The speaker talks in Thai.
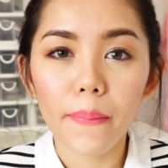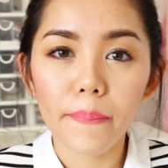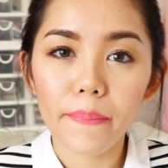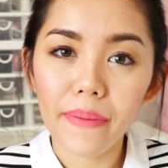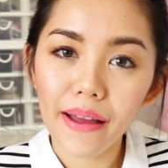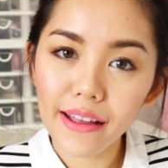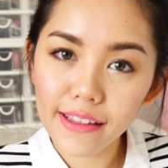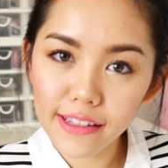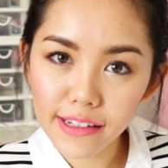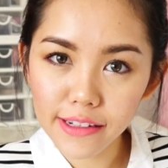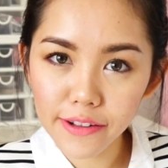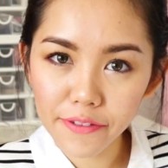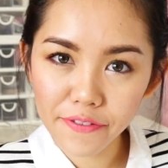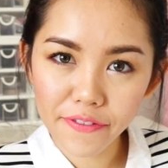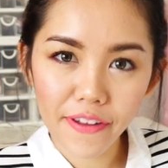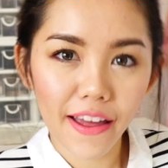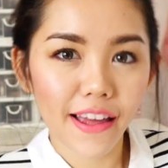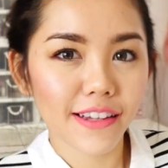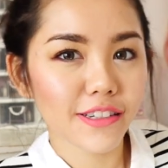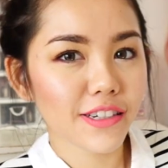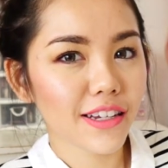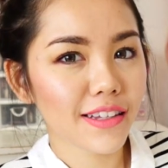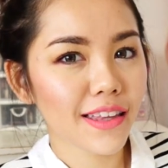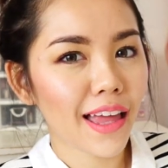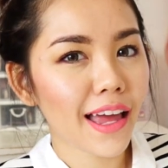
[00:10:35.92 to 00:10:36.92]
มาถึงแฟ
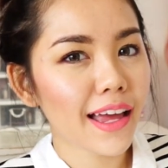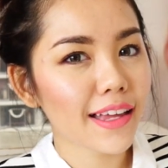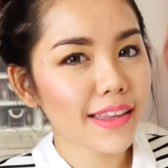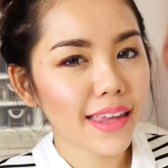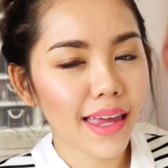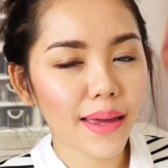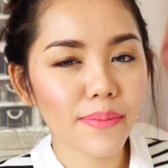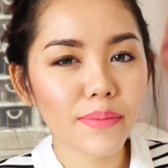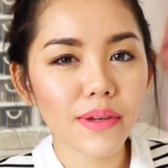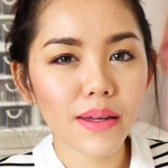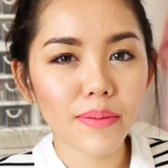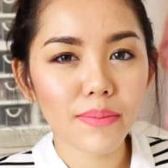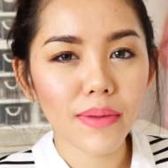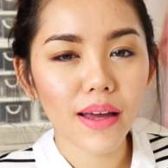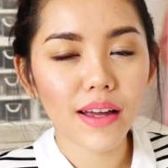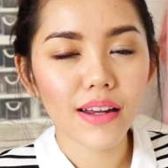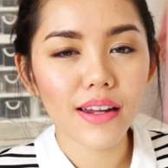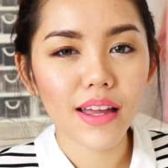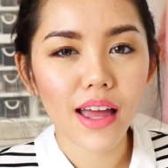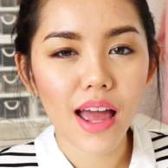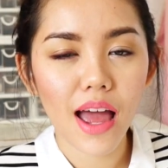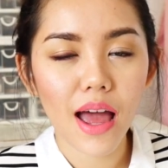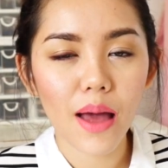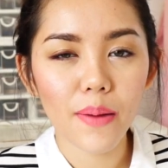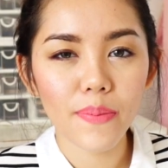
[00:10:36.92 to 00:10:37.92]
ชั่นไอเทมกันบ้าง
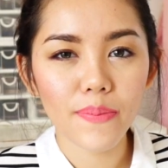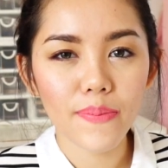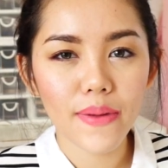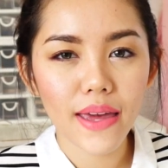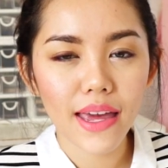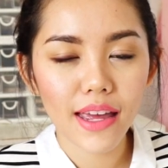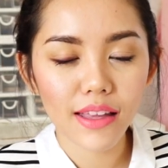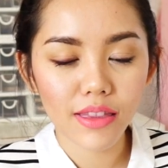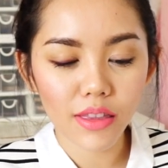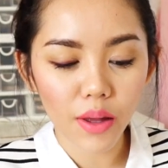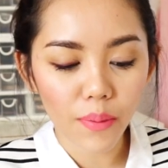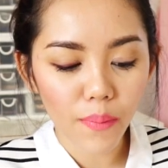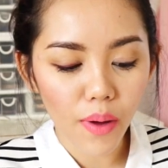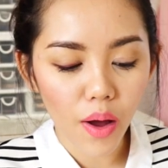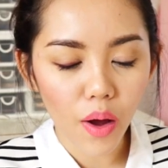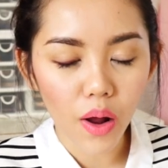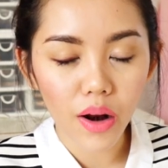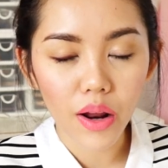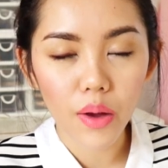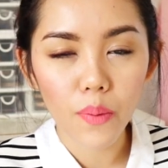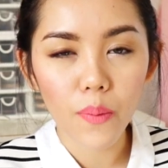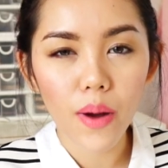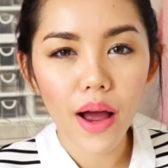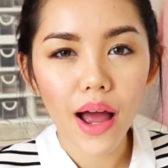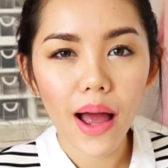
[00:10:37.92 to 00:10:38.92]
นะคะพีต้องบอก
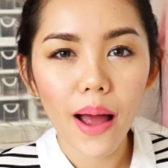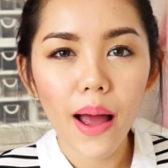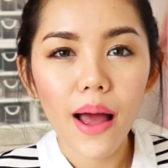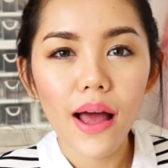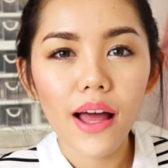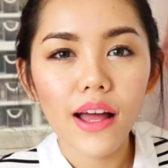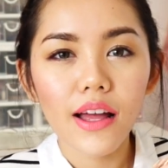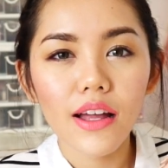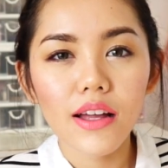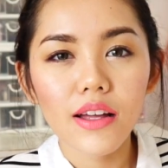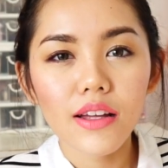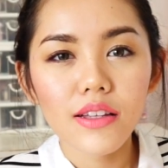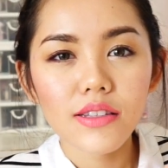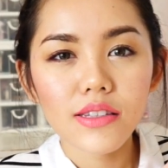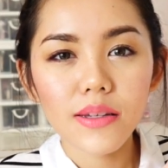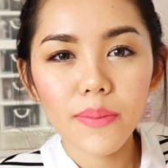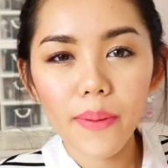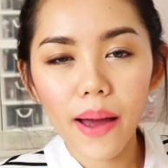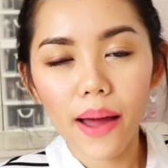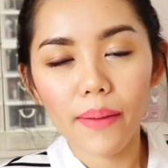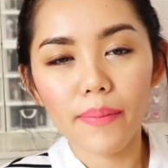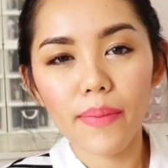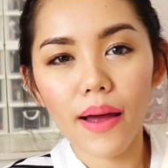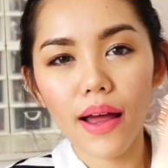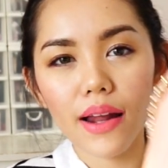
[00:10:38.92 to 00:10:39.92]
เลยว่าที่
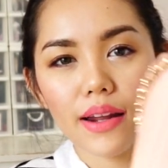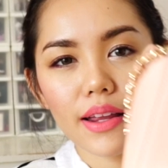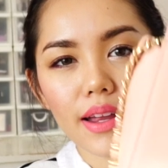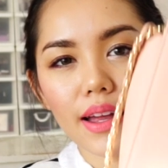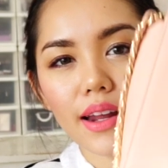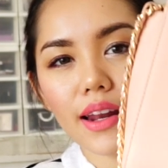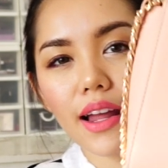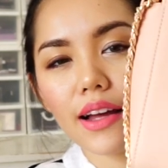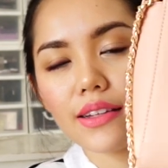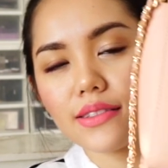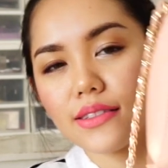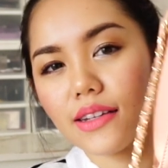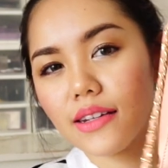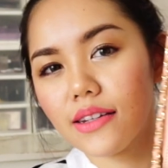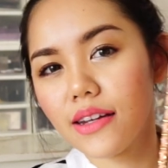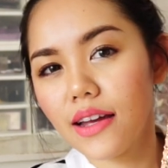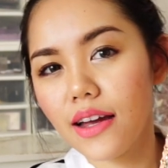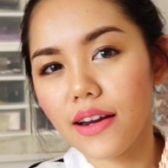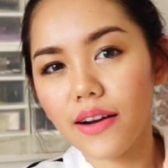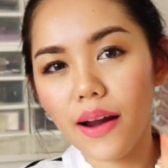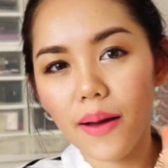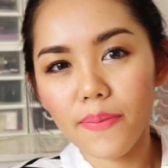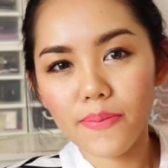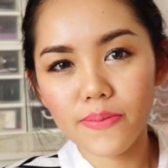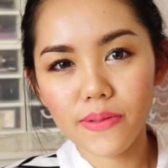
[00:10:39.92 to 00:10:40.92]
ผ่านมาเนี่ยหลังจากได้
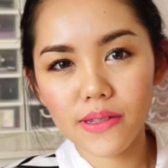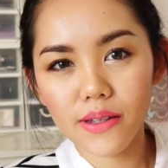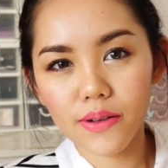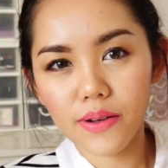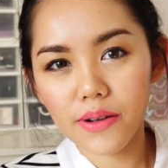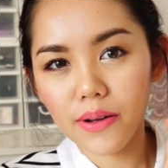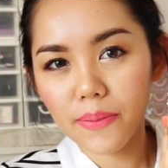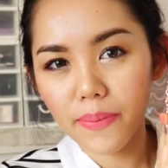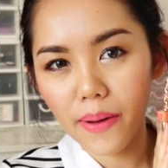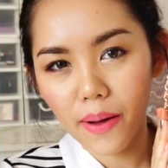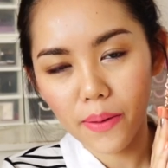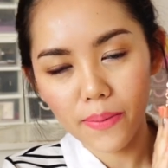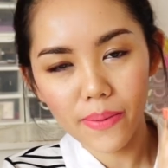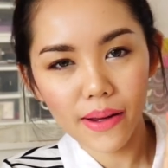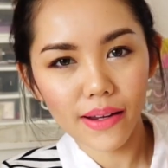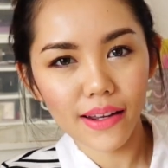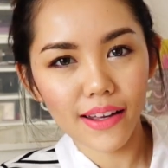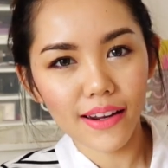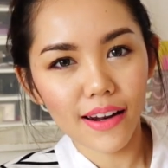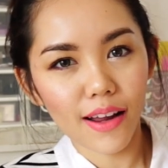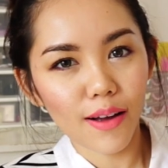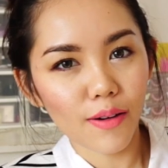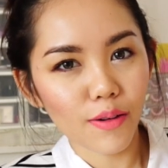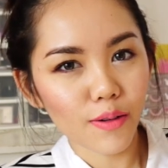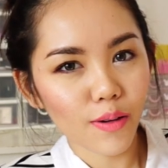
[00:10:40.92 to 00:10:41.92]
รับเจ้ากระเป๋าใบ
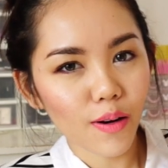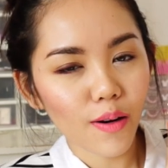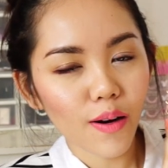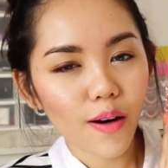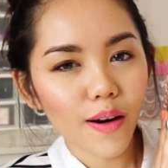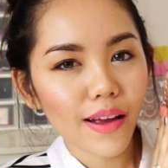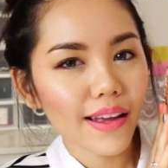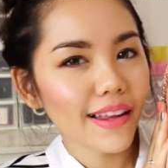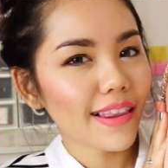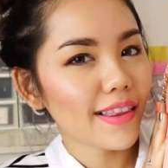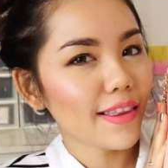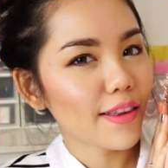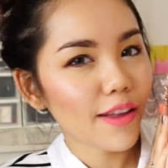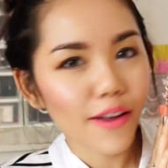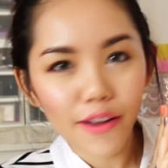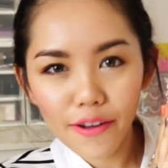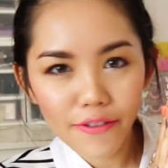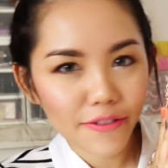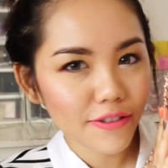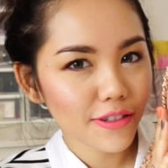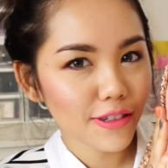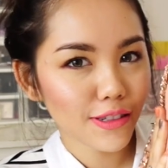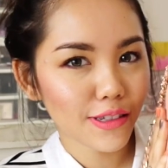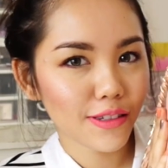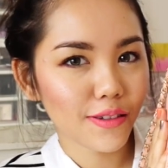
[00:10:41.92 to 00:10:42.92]
นี้เราก็ in
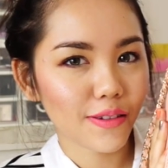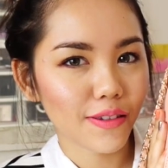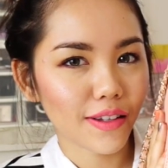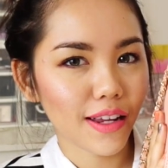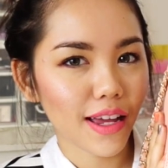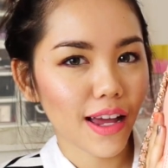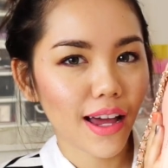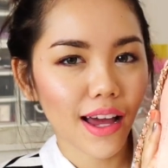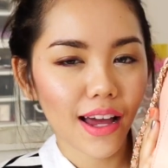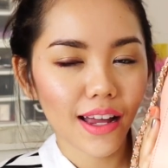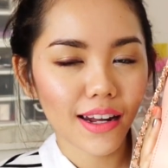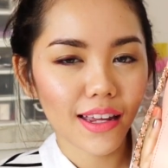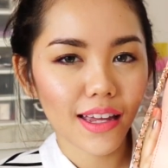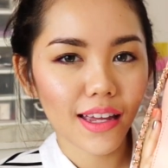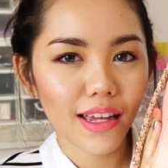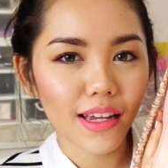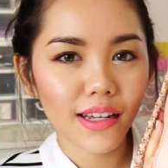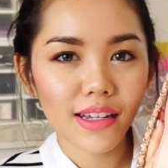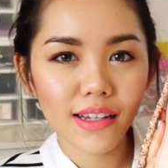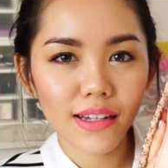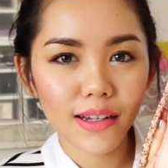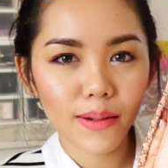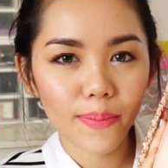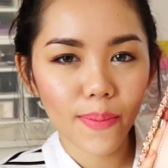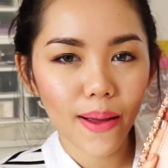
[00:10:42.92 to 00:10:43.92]
love สุดๆนะคะอันนี้
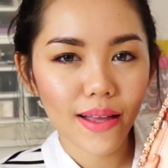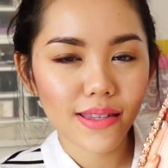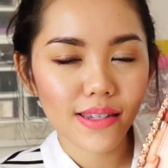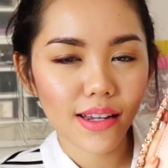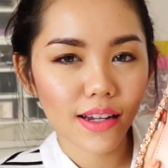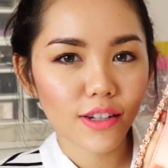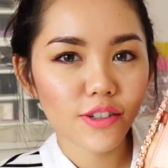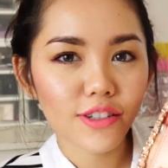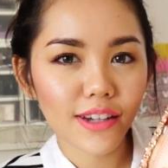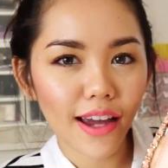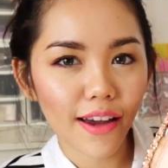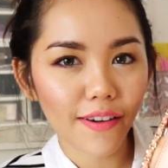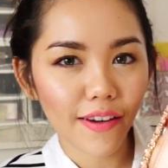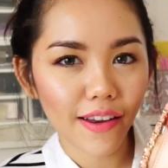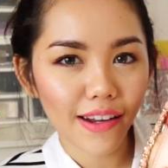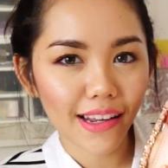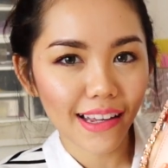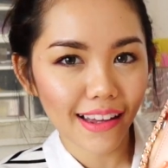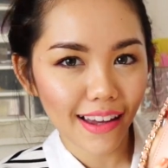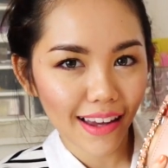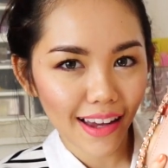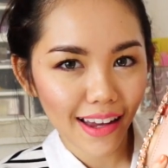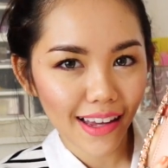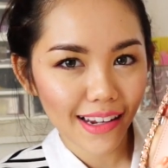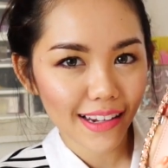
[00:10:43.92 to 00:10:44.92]
คือมาจาก Chow and
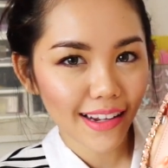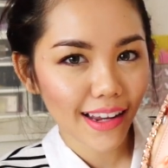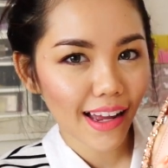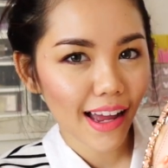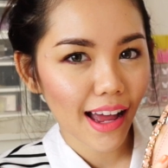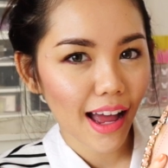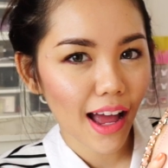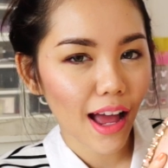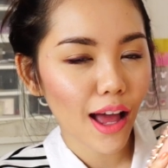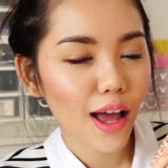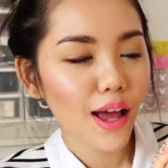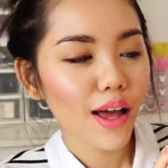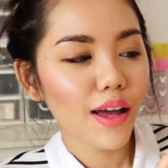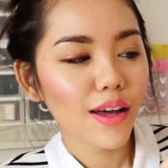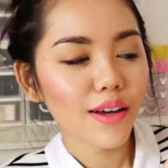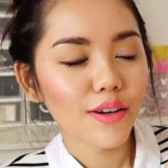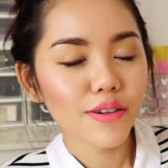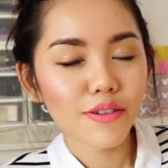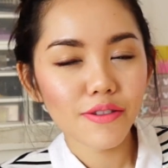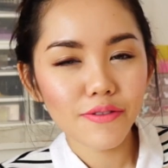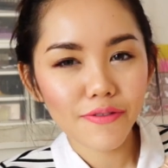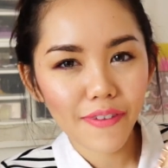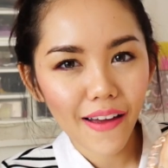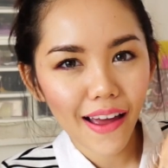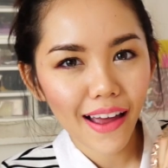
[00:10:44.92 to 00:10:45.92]
Keith นะคะ
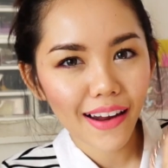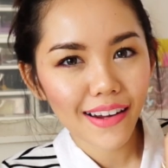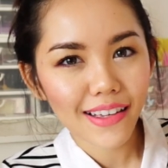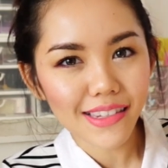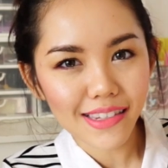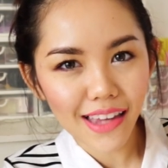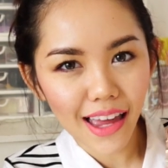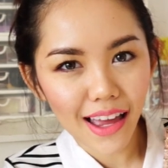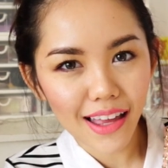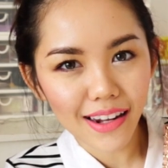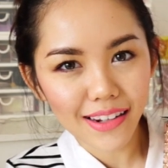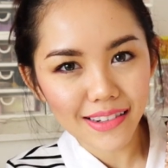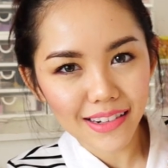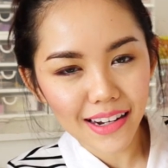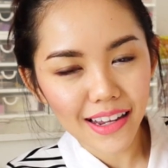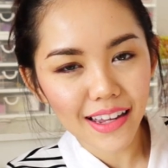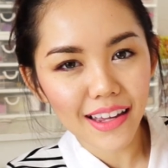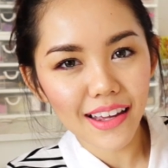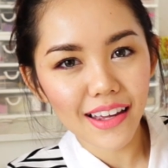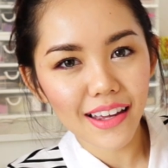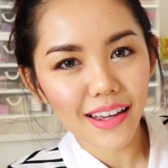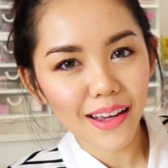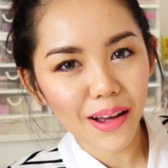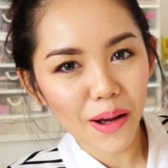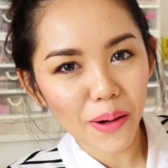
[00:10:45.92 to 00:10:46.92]
คุณแฟนที่แสนดี
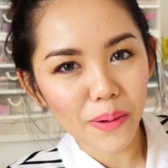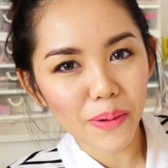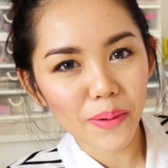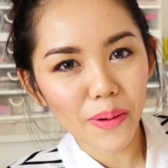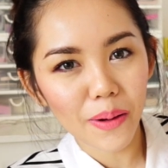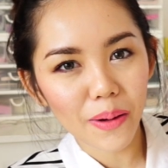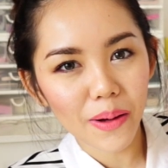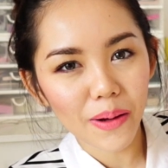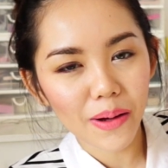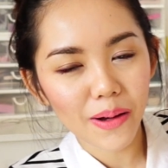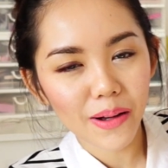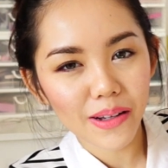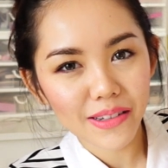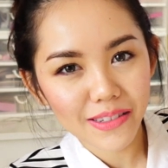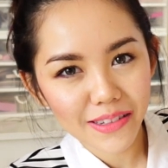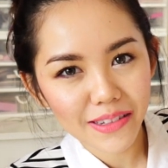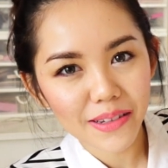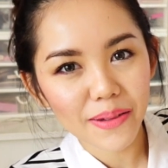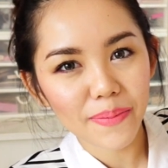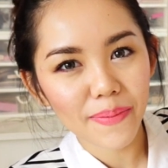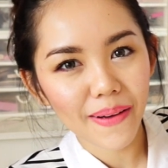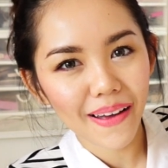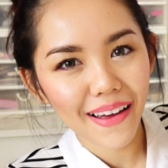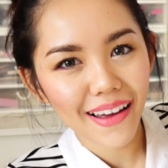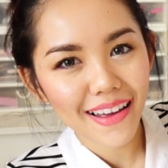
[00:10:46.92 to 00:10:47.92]
เขาก็ซื้
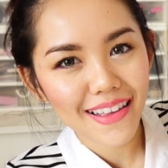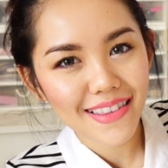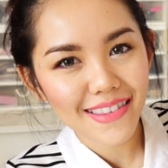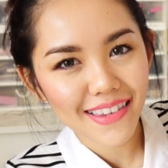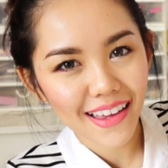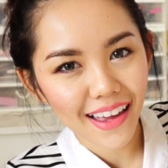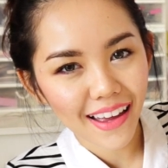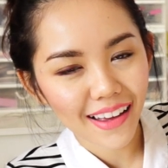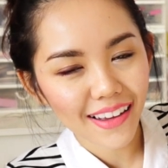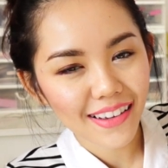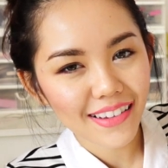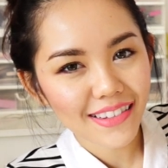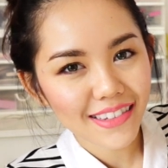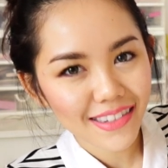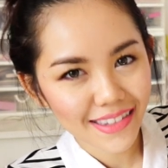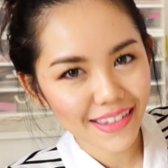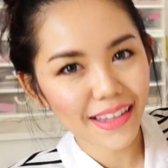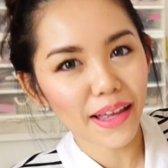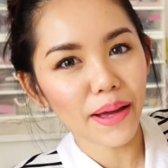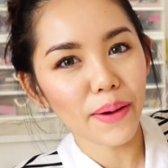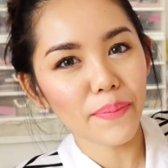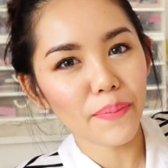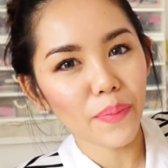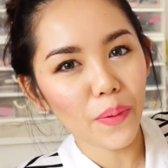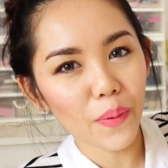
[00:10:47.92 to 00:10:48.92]
อมาให้จากสิ
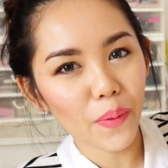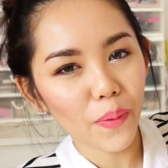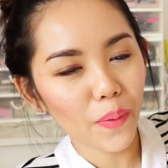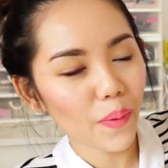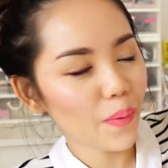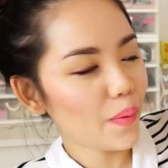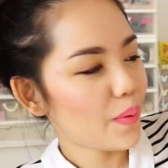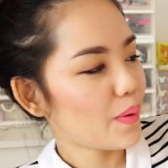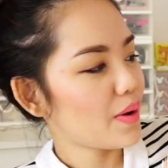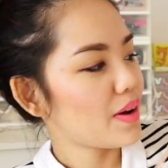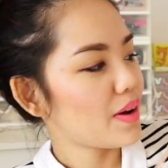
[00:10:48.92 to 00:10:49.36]
งคโปร์